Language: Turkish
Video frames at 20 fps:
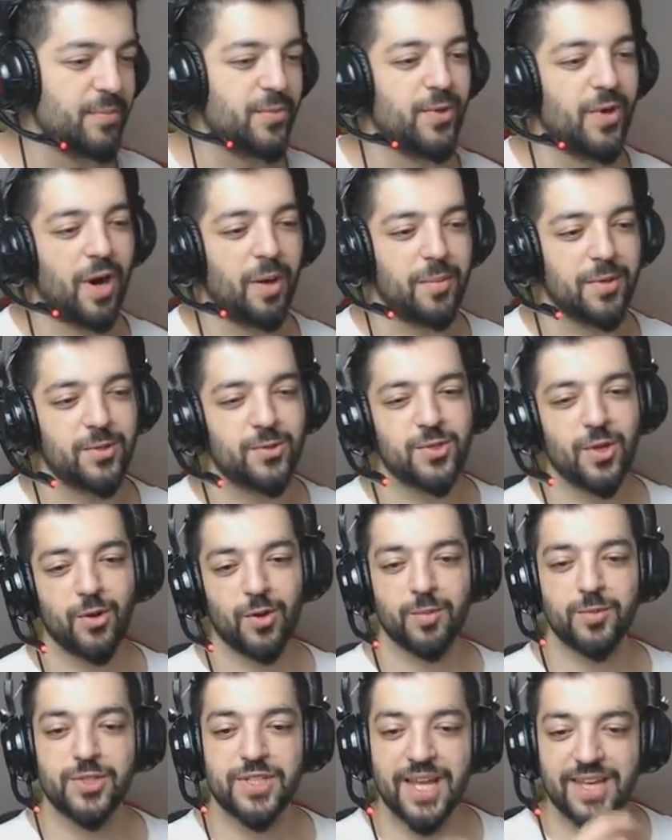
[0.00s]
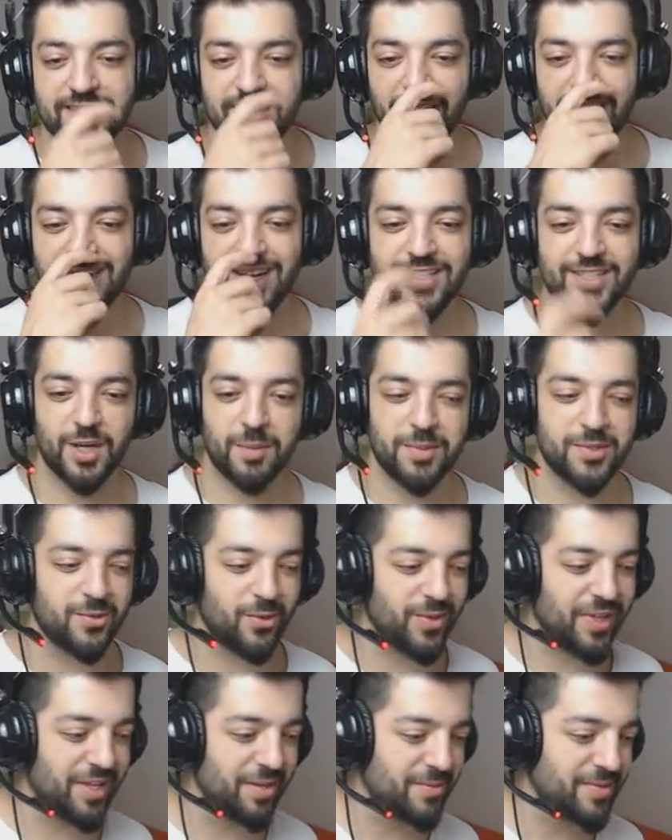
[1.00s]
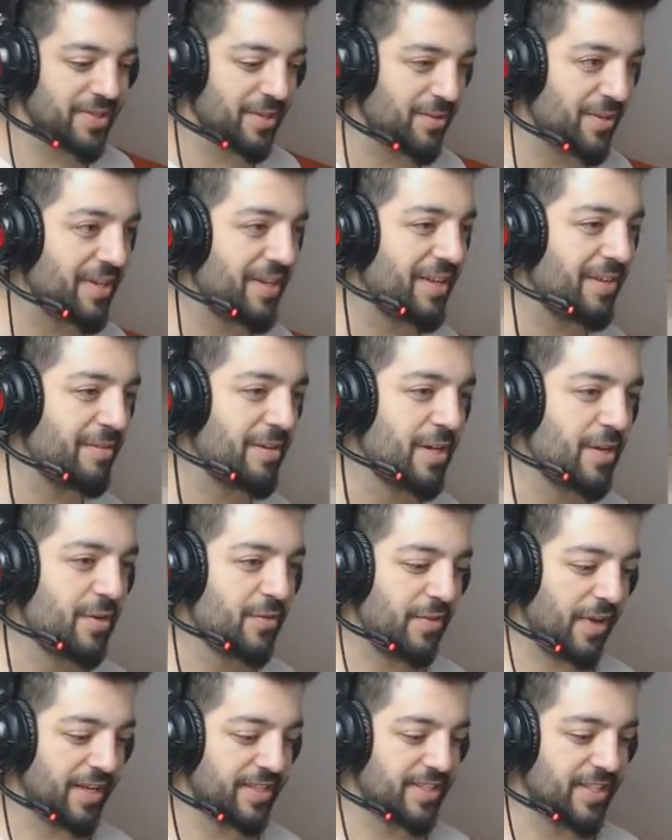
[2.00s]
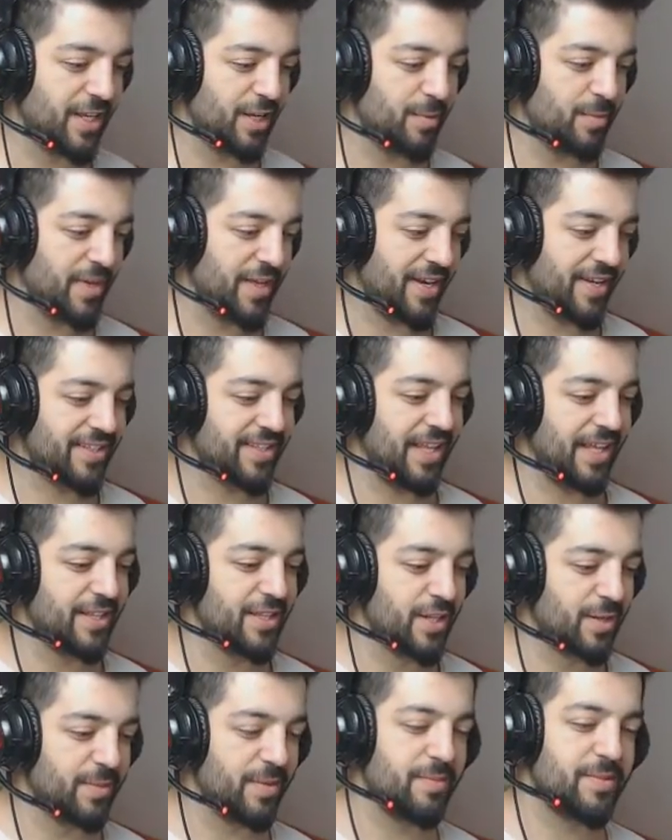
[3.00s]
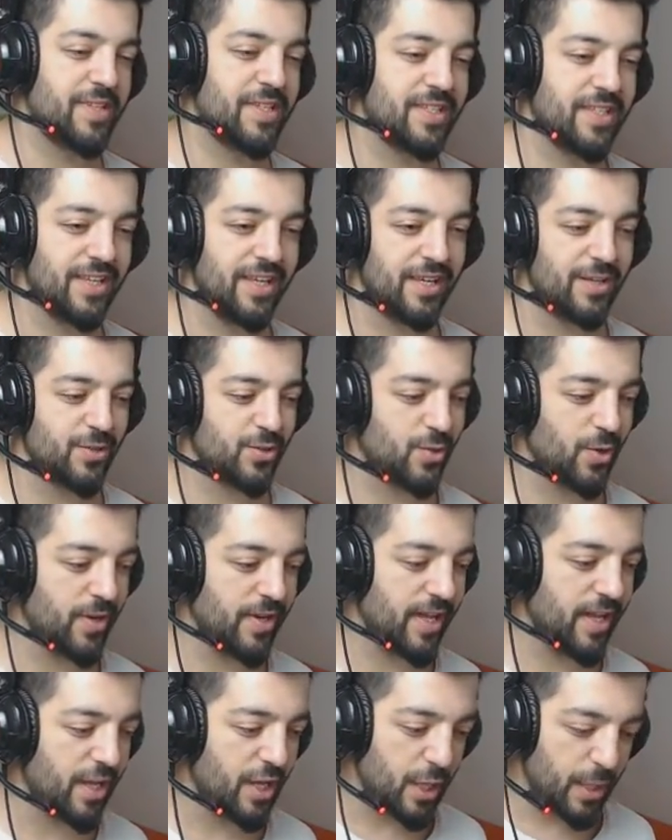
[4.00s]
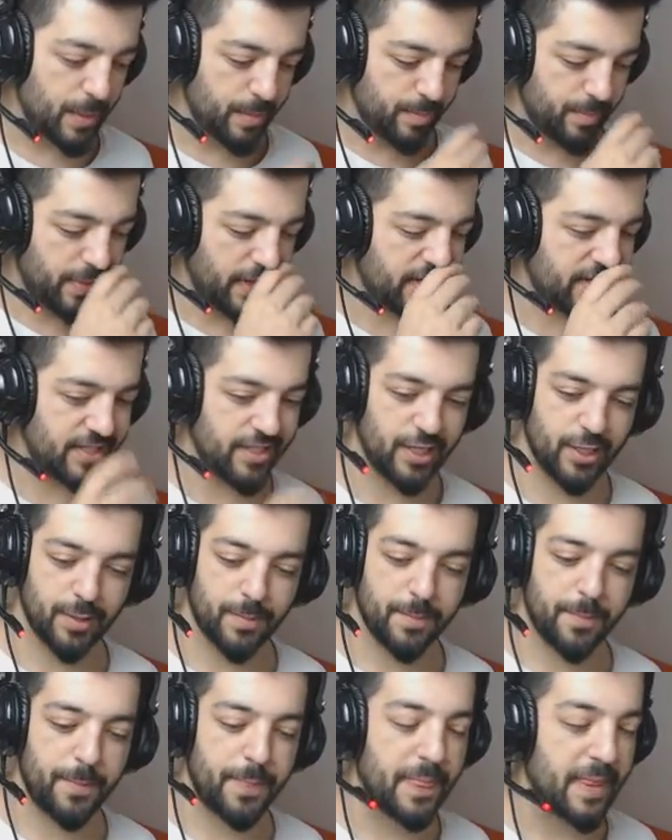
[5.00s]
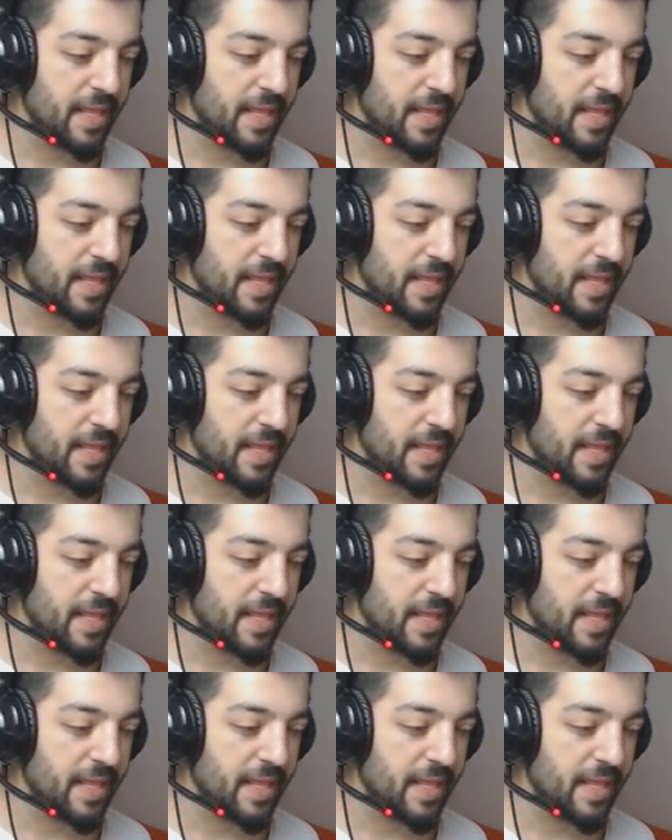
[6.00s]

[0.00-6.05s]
Bu ama güzel olmuş. Neyse arkadaşlar biz olayımıza dönelim. Fazla meraklandırmayayım sizi. Şöyle başlayalım.